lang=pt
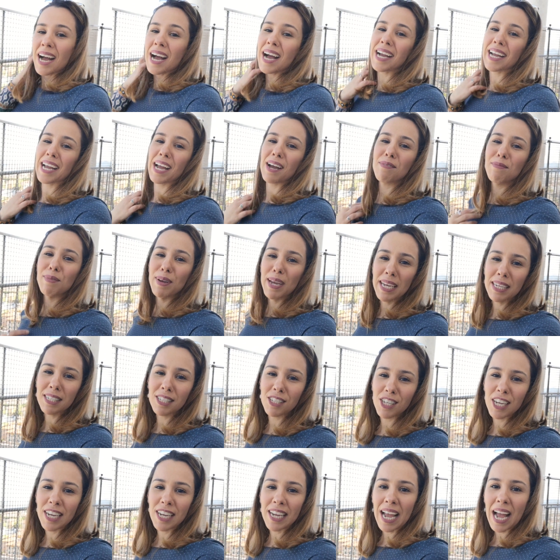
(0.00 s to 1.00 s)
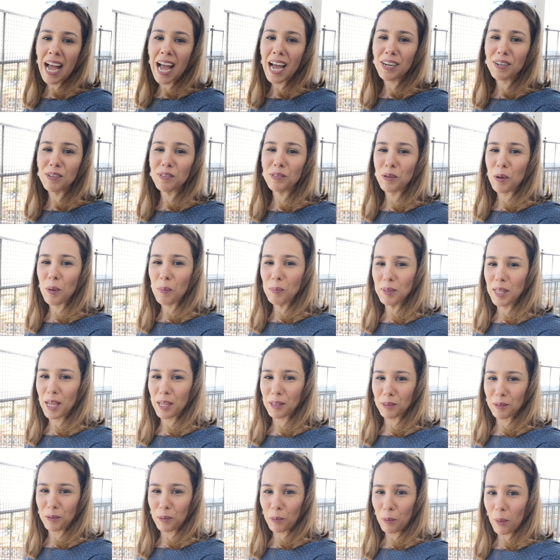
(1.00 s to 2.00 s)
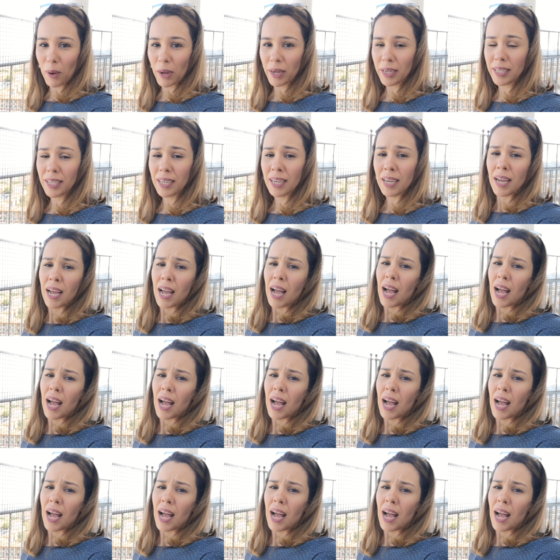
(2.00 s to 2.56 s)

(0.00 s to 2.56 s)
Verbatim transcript: Acabei de chegar no topo da torre,